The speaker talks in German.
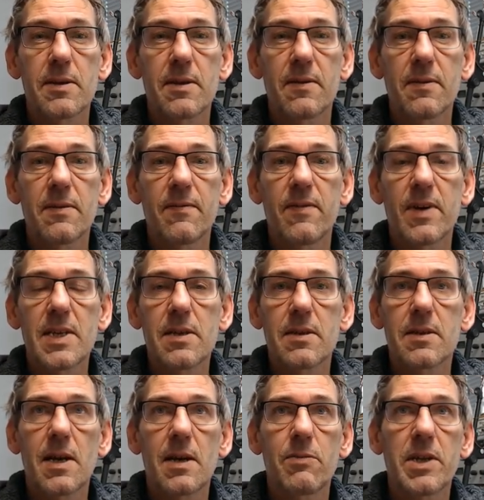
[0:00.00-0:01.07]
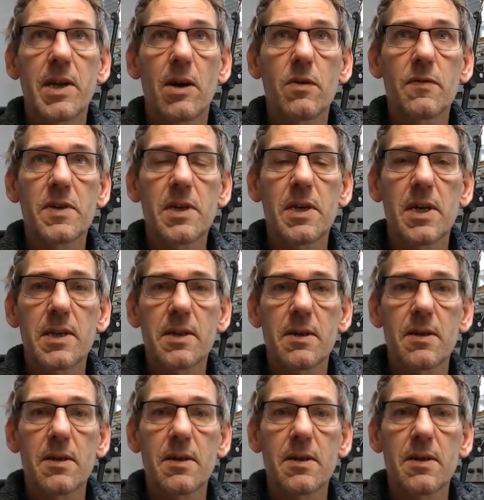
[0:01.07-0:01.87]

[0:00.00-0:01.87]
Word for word: Was es damit auf sich hat,